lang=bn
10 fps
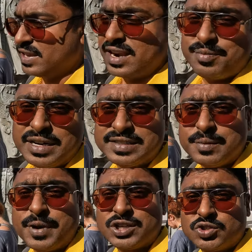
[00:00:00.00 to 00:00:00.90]
গ্র্যান্ড
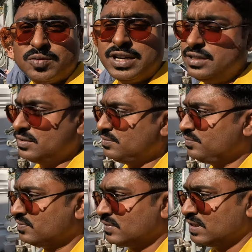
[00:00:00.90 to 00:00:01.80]
প্যালেসে পাঁচশো ভাট
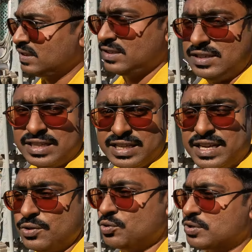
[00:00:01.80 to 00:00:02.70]
আর
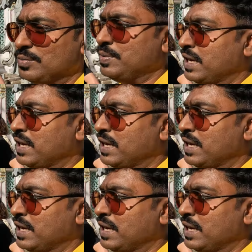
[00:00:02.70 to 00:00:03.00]
এখানে দুশো